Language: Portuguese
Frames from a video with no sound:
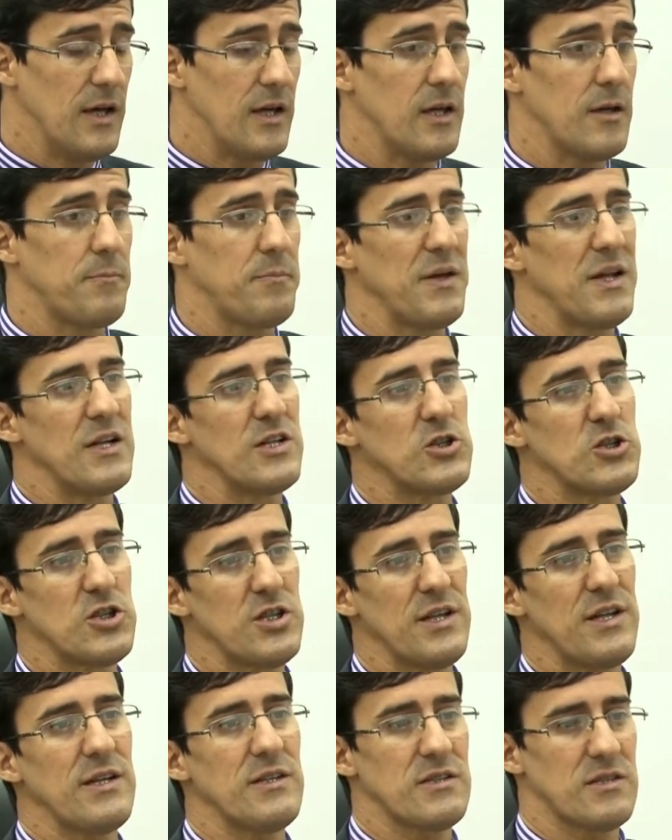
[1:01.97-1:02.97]
e pela
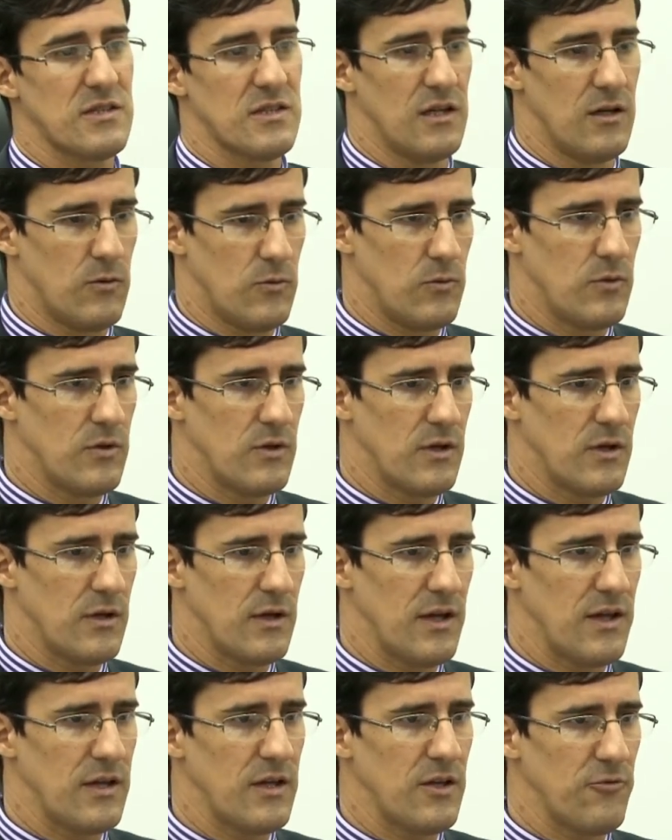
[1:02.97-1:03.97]
direção em